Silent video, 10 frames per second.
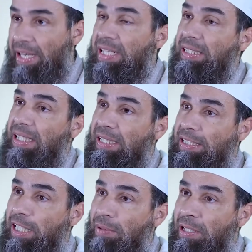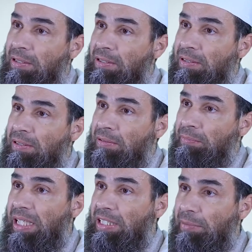ان يتادب
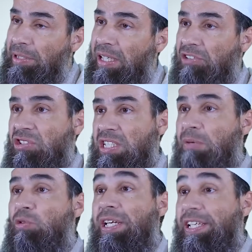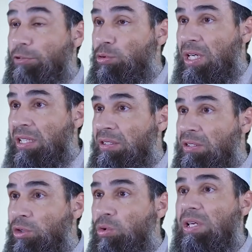بادب الصيام وان يترك
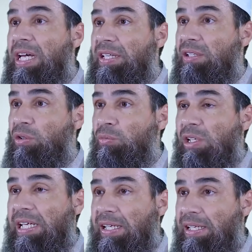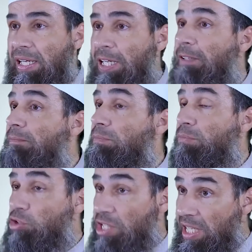كل هذه الامور لانها
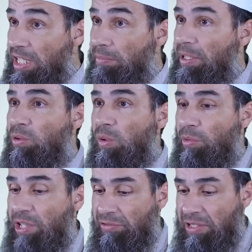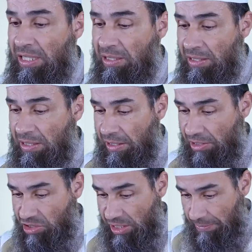مجانبه ومنافيه
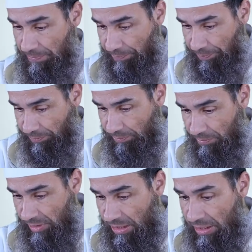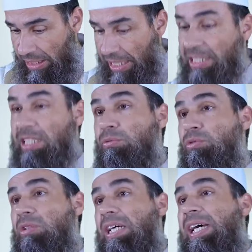للصيام
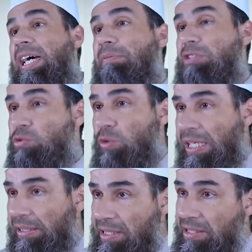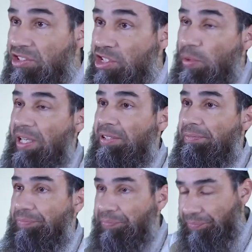الادب الخامس هو قضيه السواك